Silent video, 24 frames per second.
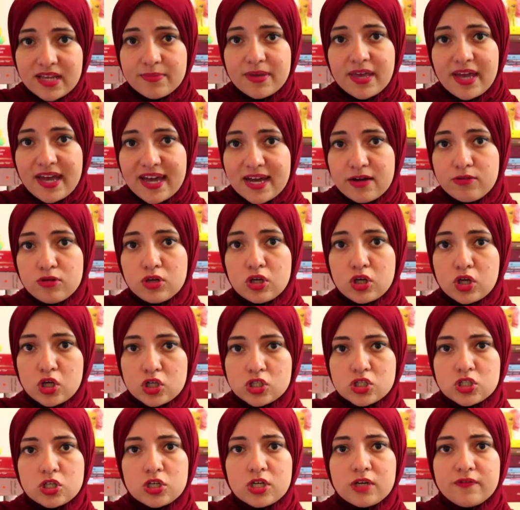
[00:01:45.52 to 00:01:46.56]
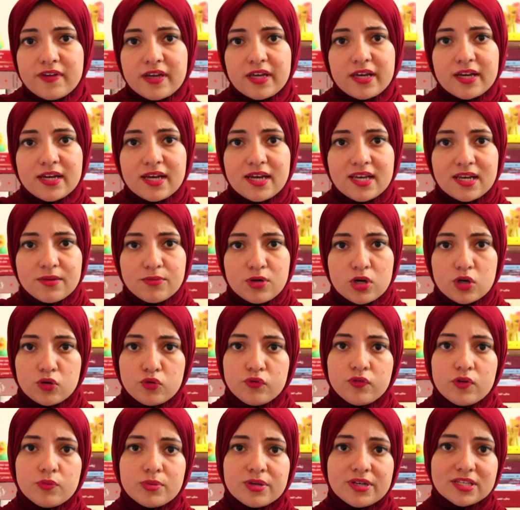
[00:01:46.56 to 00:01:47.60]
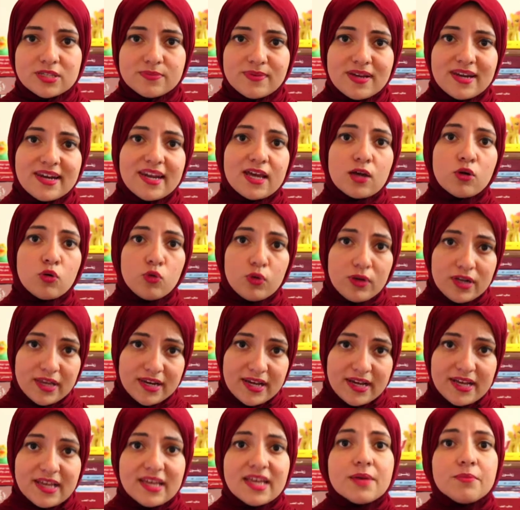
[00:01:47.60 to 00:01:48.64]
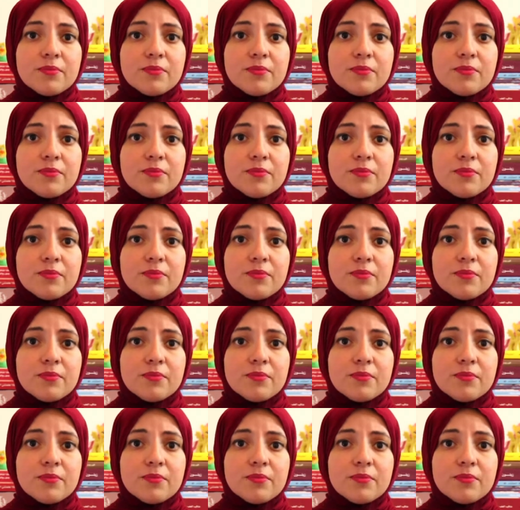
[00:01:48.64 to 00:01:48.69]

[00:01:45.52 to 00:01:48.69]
ده بيحاول يكسر الفكرة اللي معروفة بالنسبة لنا كلنا